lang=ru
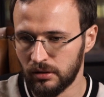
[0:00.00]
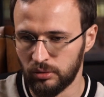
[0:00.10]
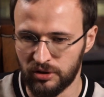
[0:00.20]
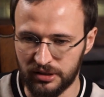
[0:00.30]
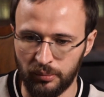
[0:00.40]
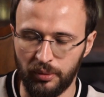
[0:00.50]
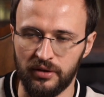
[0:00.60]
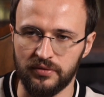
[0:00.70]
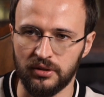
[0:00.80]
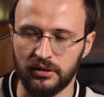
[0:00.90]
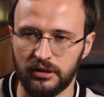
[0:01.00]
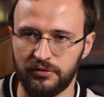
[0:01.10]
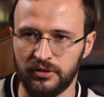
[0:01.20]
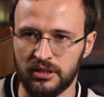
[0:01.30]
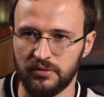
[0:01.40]
Э, у нас в компании внедрена такая
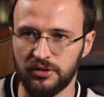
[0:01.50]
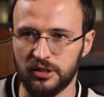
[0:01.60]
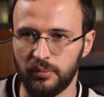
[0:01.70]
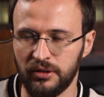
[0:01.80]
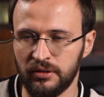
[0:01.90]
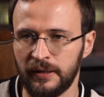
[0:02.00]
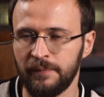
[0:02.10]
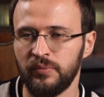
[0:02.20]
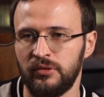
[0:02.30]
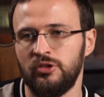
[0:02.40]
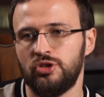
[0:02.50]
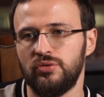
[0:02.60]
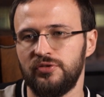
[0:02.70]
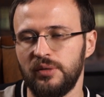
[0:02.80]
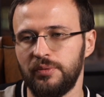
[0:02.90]
финансовая дисциплина,
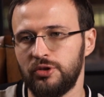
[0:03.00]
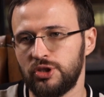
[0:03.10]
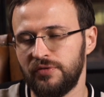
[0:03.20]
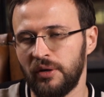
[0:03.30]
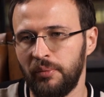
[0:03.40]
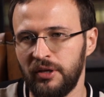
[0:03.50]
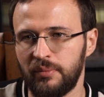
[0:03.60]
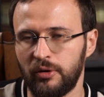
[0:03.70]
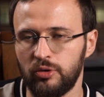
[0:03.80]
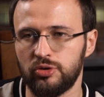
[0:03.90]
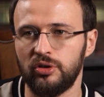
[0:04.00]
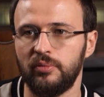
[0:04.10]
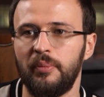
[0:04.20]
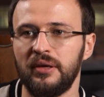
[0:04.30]
что все платежи в компании проходят только по